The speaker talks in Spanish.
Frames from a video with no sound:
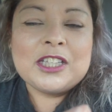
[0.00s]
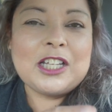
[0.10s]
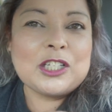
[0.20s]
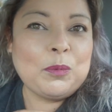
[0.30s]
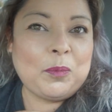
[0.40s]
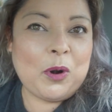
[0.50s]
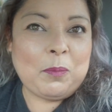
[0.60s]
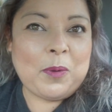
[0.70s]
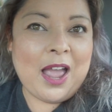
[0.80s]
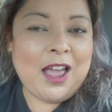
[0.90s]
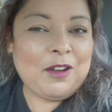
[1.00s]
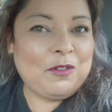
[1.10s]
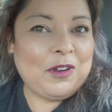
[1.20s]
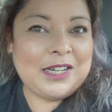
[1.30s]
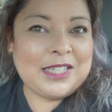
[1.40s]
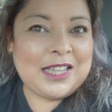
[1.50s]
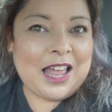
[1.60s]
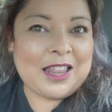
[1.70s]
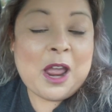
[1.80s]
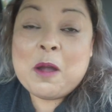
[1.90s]
de su propia
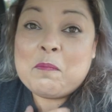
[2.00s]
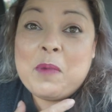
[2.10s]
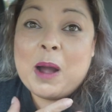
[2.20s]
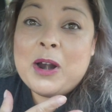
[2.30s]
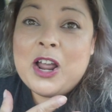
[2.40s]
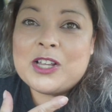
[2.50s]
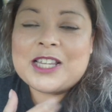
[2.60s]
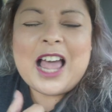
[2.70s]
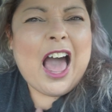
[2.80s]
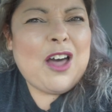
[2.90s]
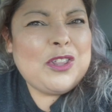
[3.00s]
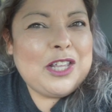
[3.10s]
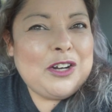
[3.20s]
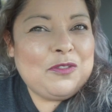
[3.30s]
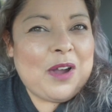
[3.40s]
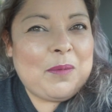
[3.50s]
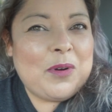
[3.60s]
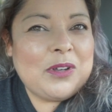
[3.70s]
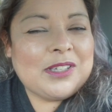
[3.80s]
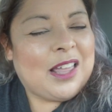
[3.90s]
felicidad. ¡Vámonos! ¿A dónde nos
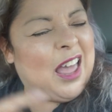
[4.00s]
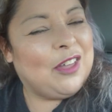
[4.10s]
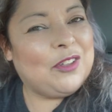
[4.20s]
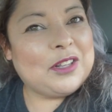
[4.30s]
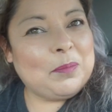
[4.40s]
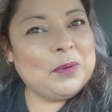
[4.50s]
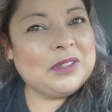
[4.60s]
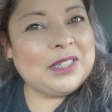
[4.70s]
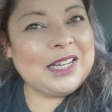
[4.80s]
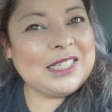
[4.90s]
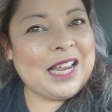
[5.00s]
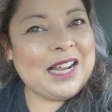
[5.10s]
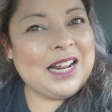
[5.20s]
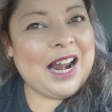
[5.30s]
vamos? A donde apunte la chancla.